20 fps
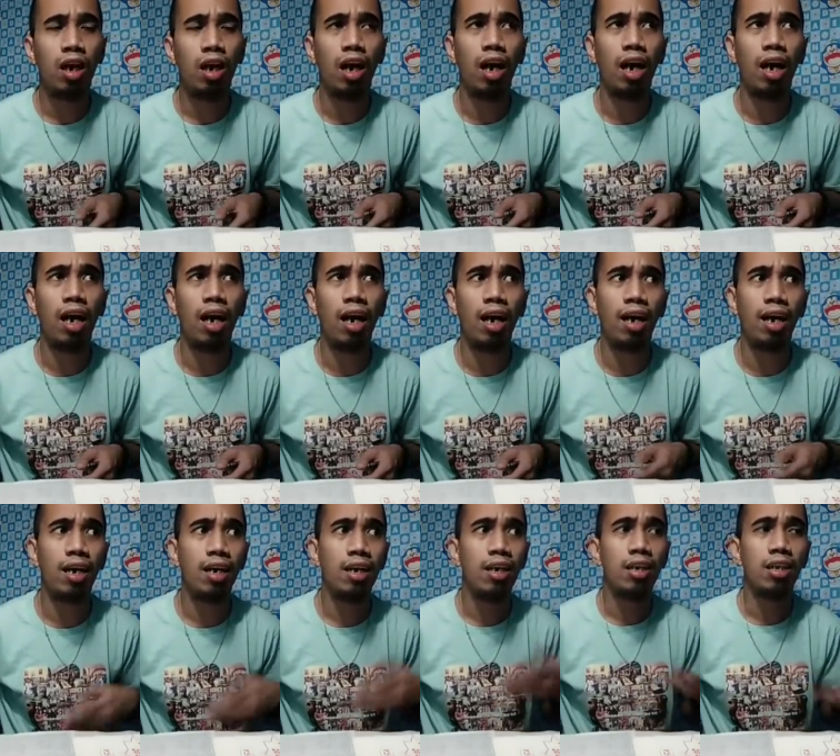
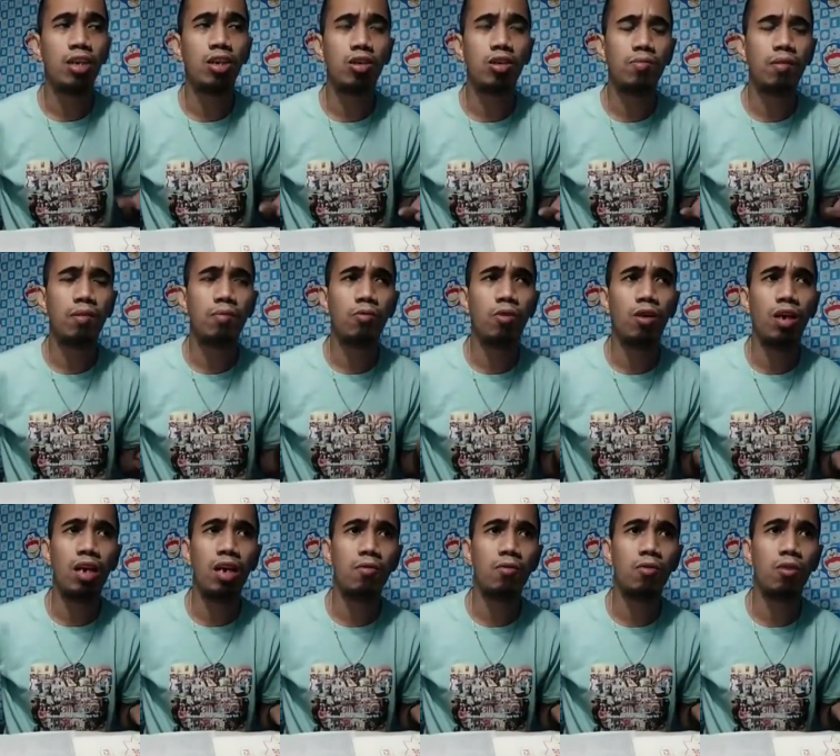Uh, hindi ko pa po
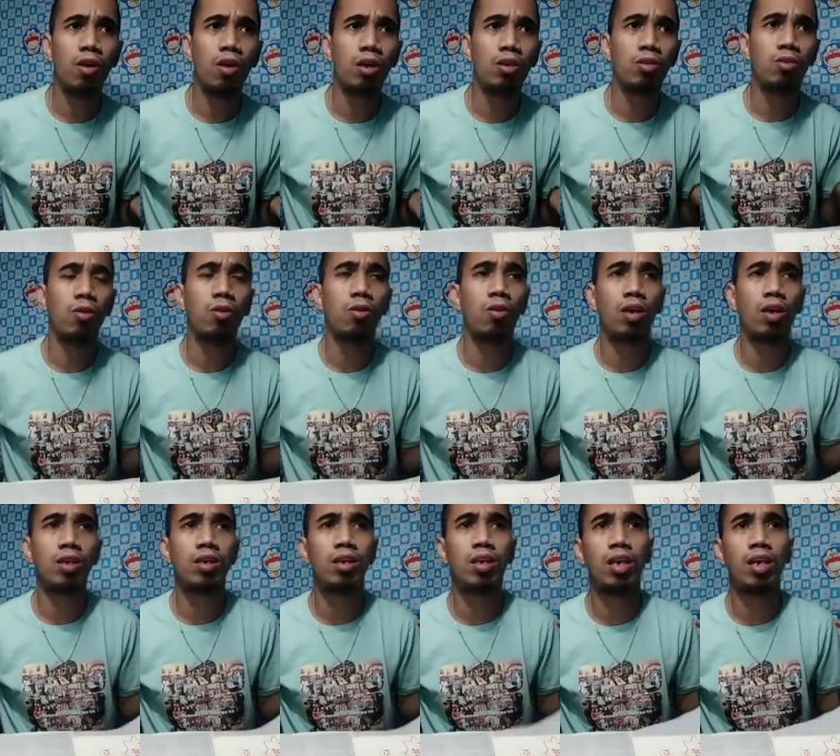alam kung anong oras